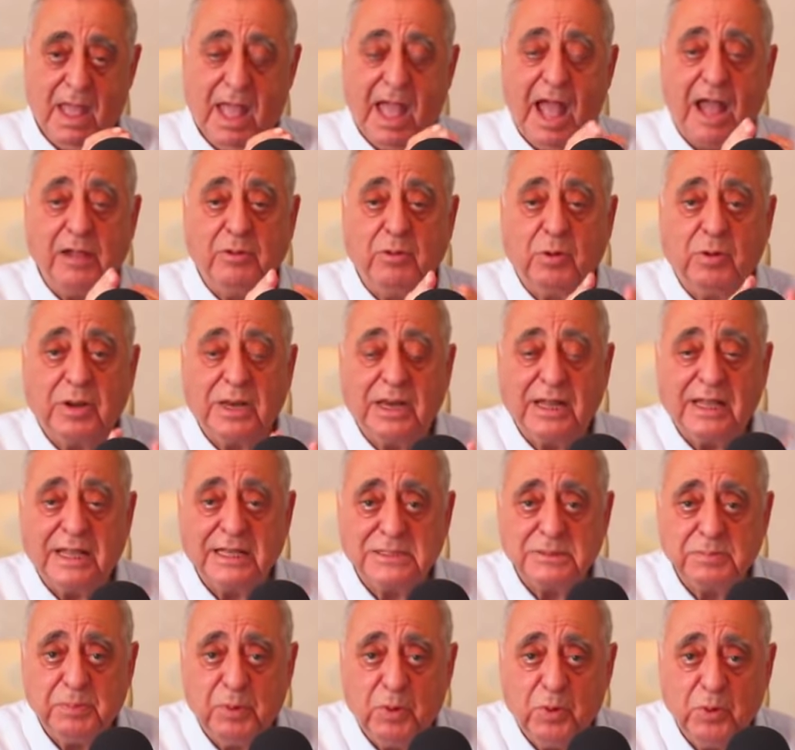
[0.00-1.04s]
هادوك اللي
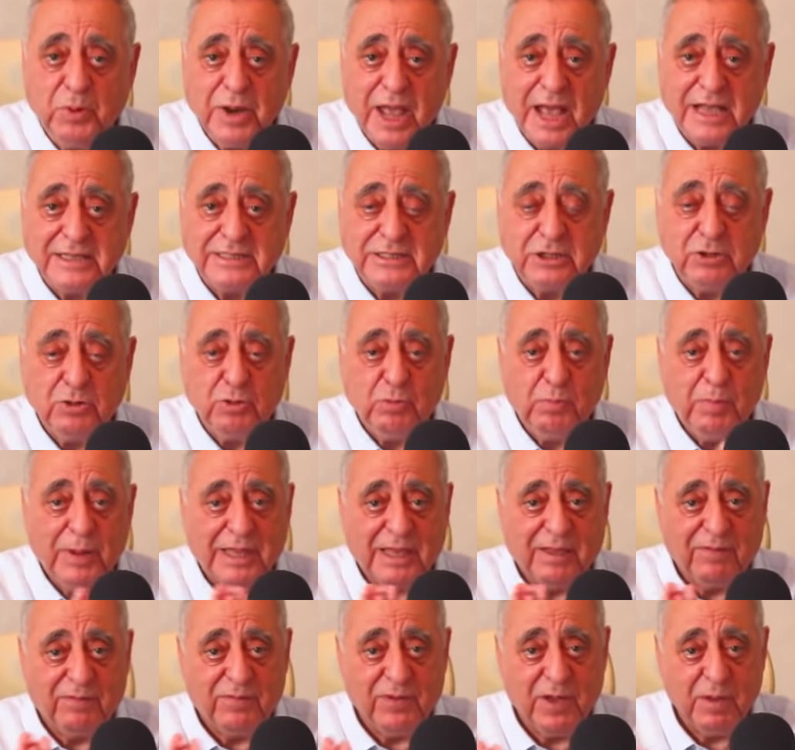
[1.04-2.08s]
كيصبحوا ناعسين وما
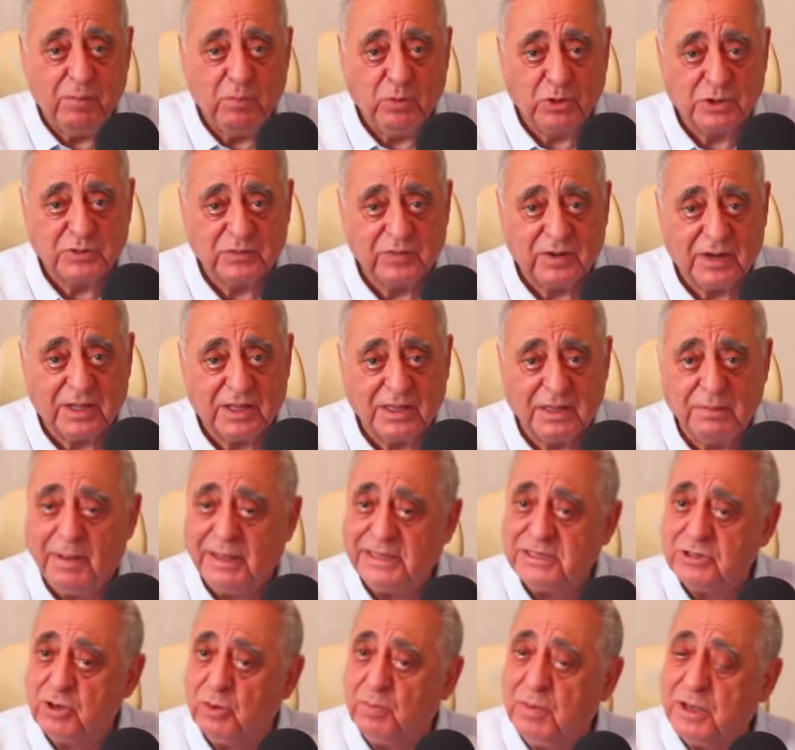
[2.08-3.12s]
كيفهموش في الخدمه
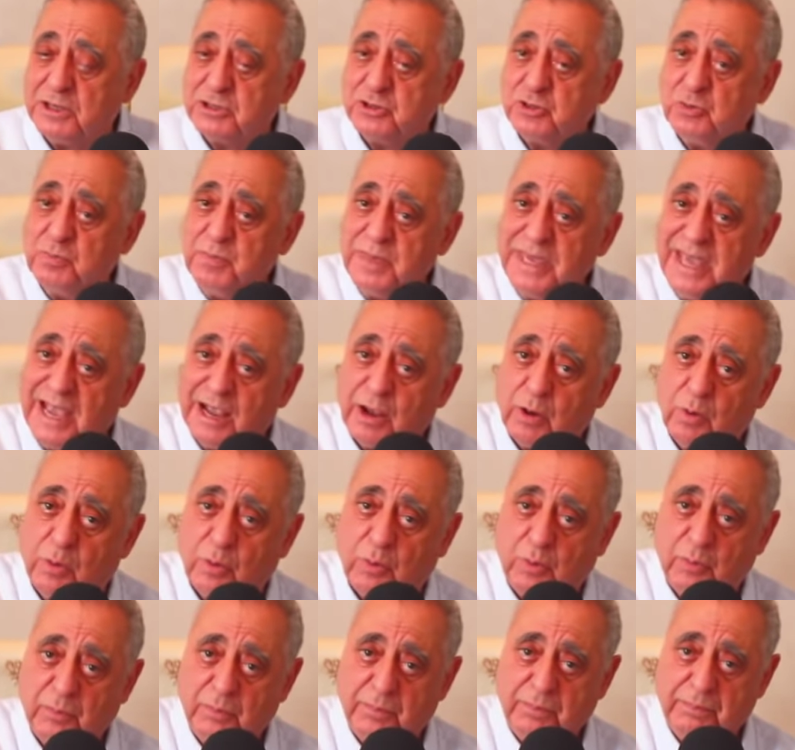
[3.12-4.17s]
حتى هما خصهم
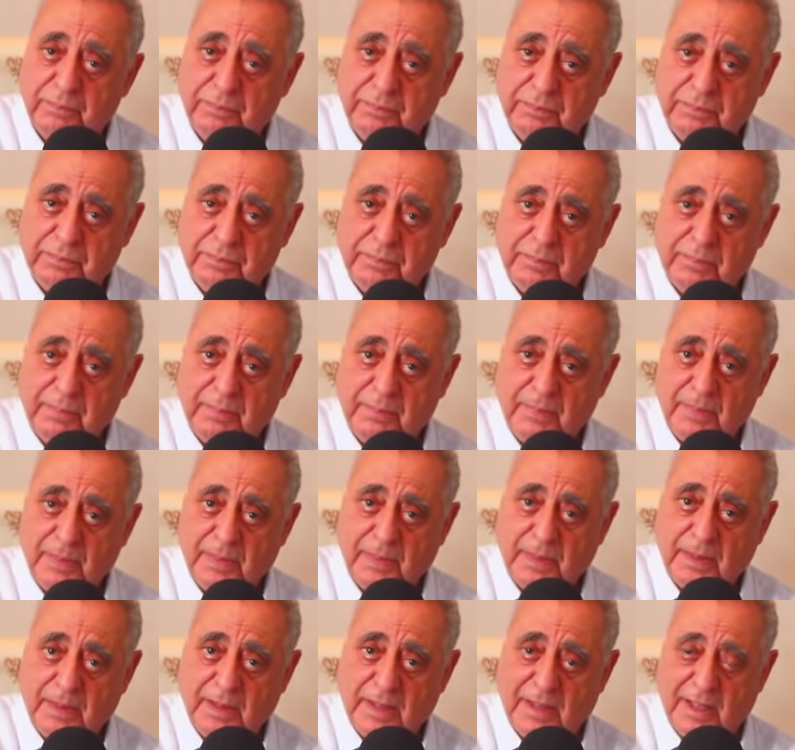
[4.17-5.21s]
ياكلوا
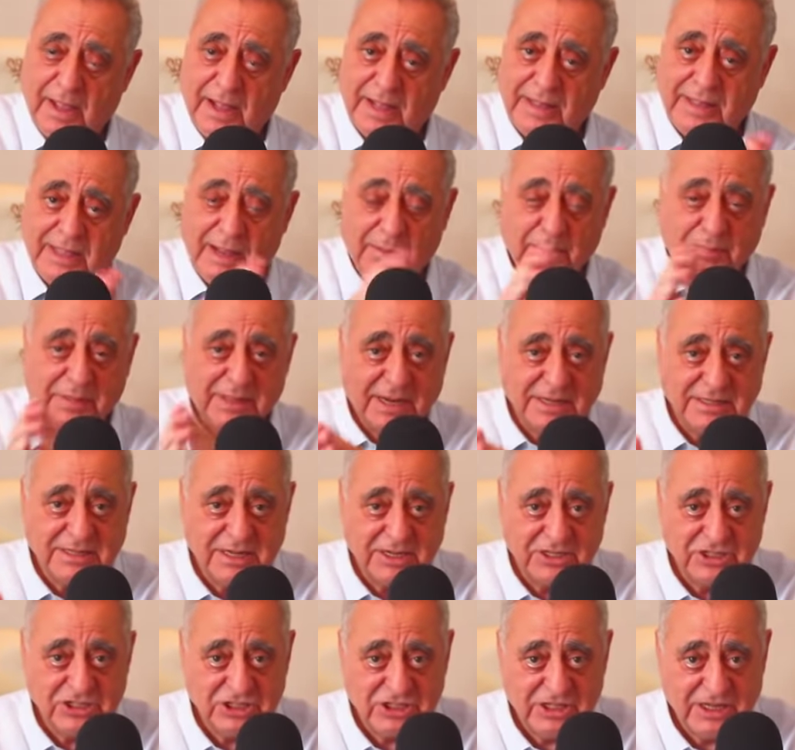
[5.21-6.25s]
هذه
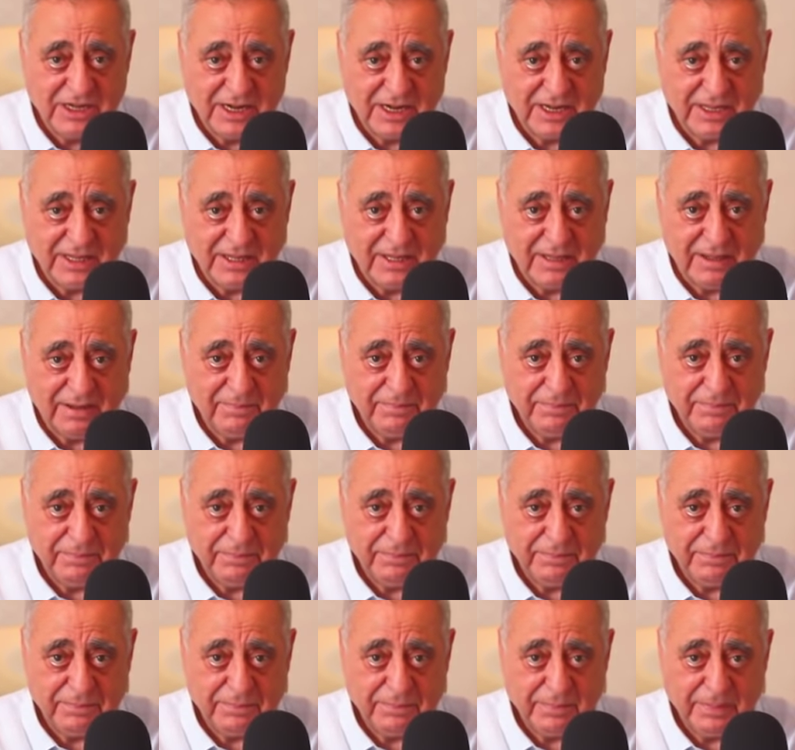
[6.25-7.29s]
المدرسه الاشتراكيه
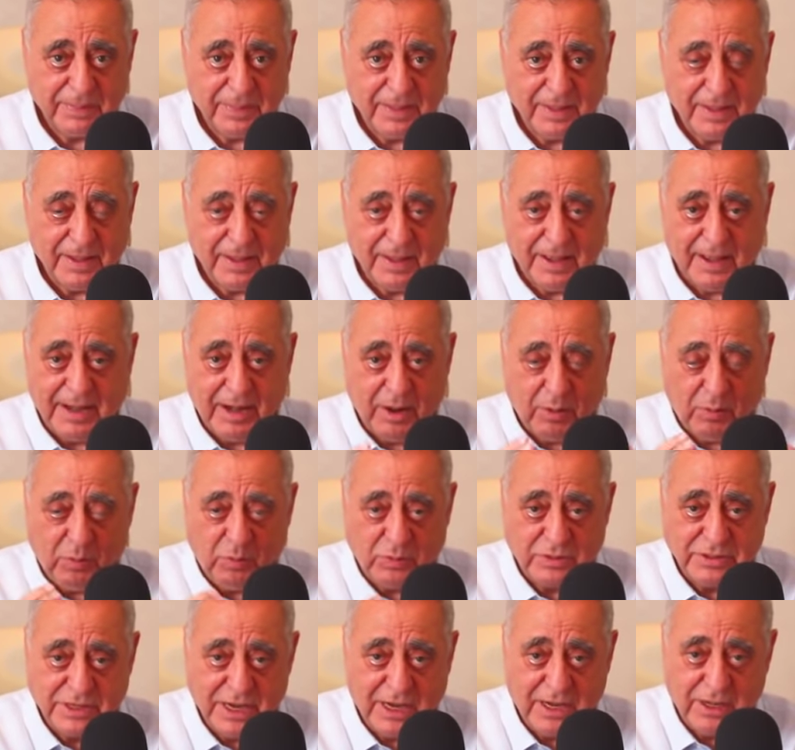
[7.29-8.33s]
انا
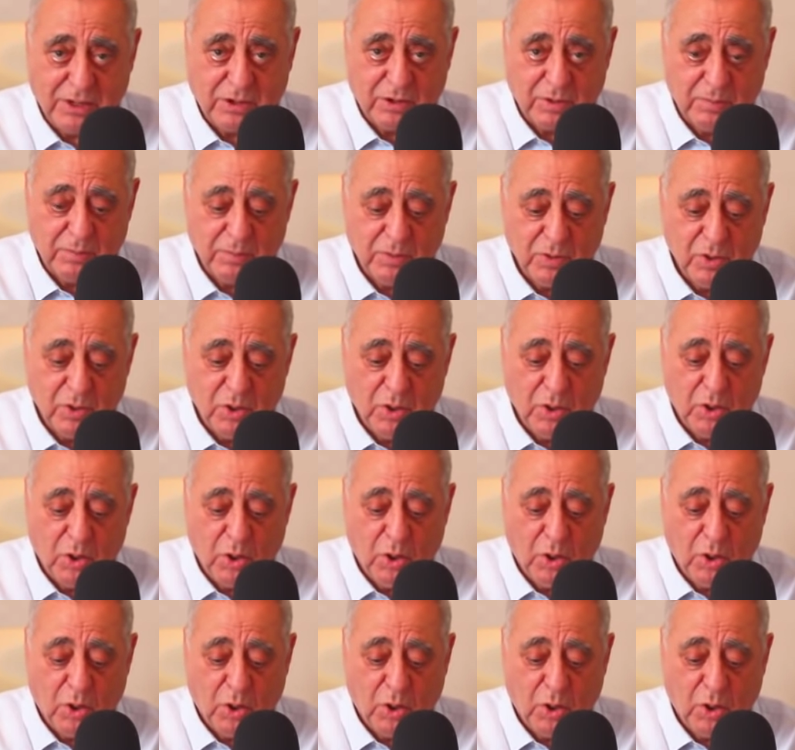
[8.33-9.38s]
قلت لكم
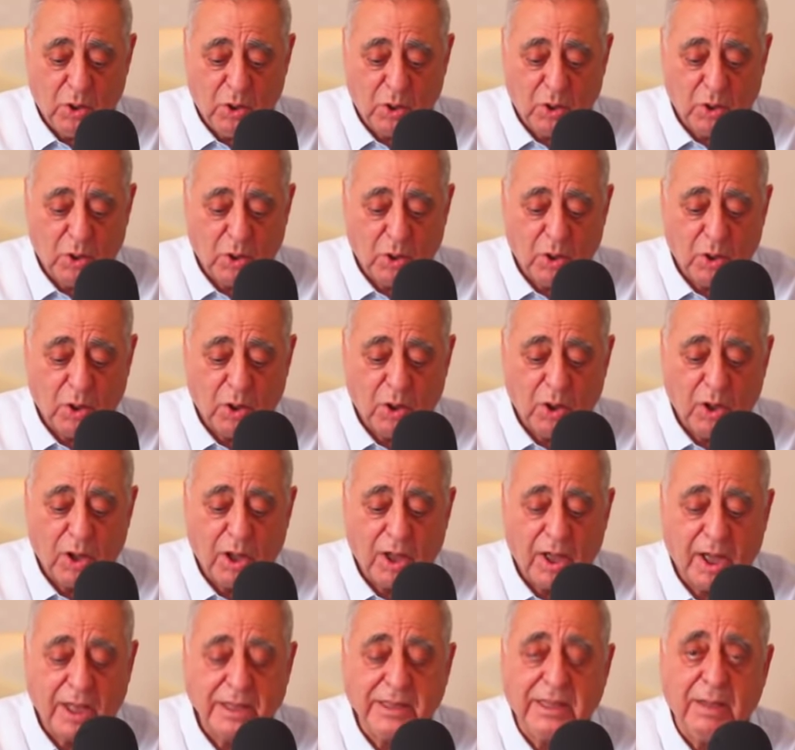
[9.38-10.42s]

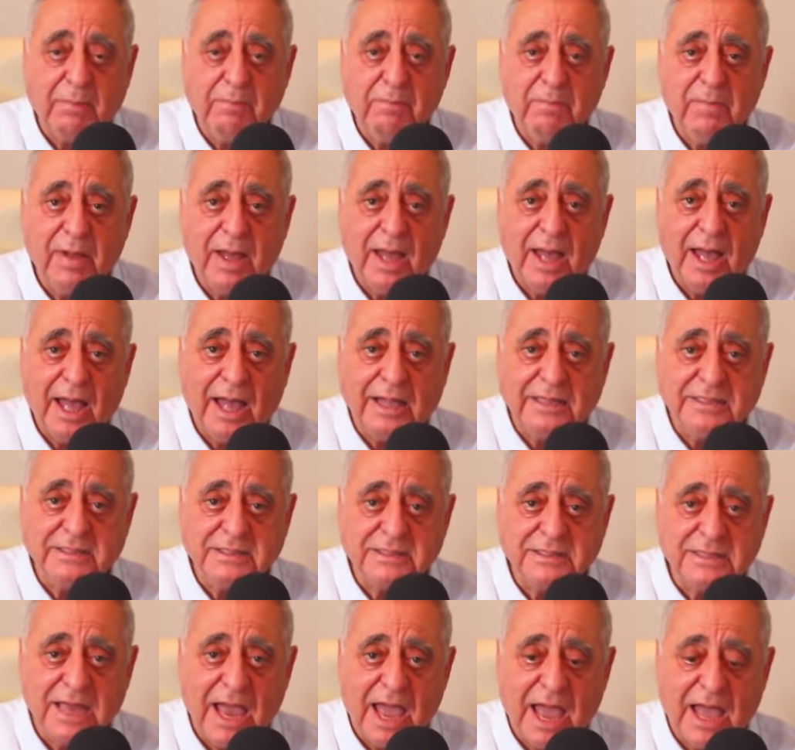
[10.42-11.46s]
خدم
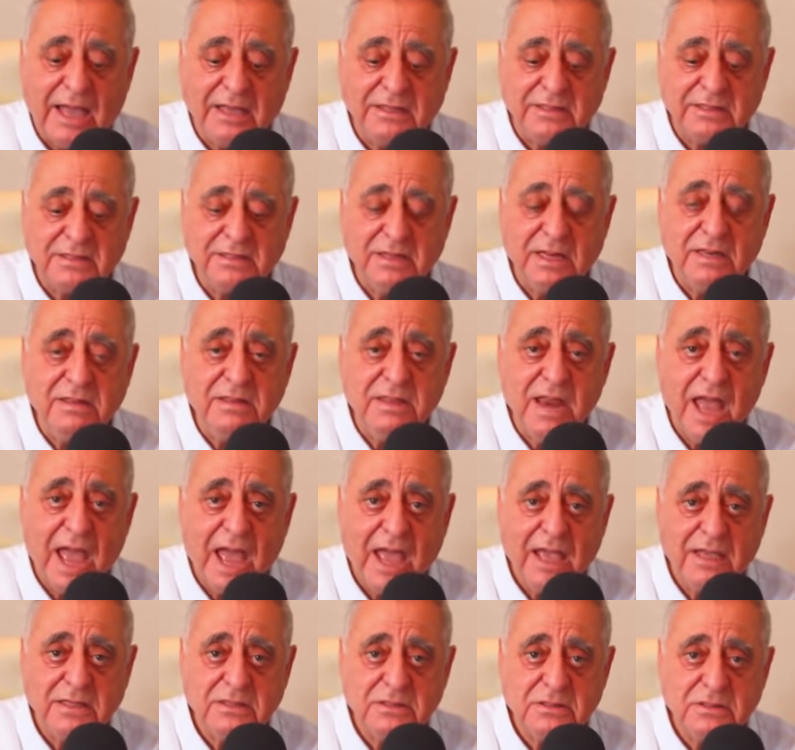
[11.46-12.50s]
التعس
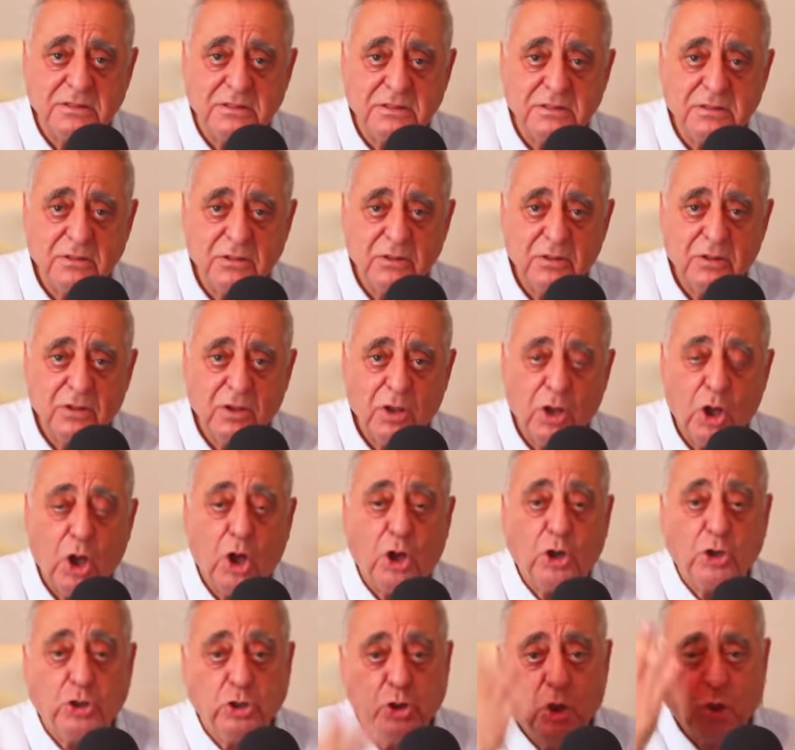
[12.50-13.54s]
للنعس
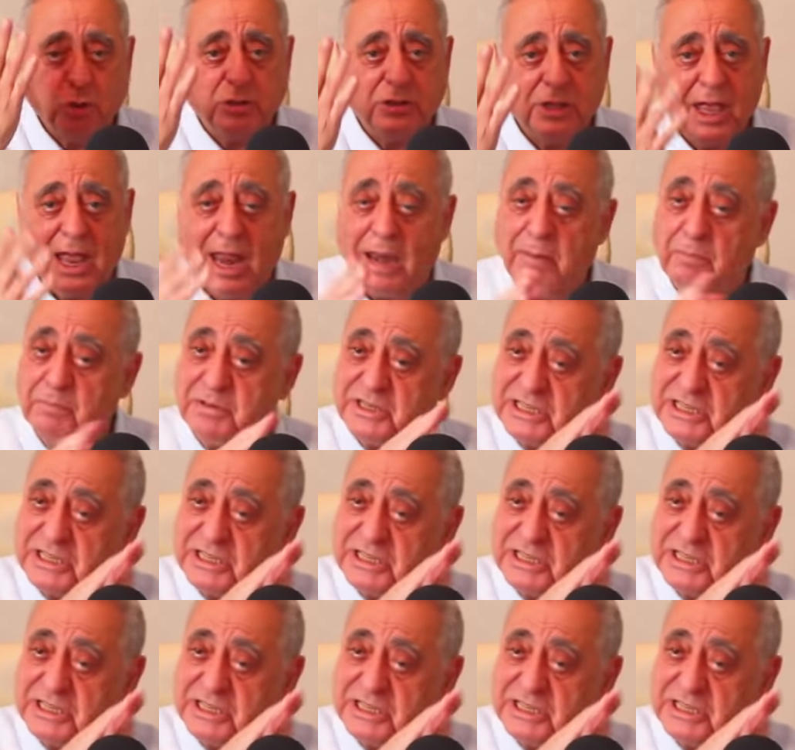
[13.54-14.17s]
نض ان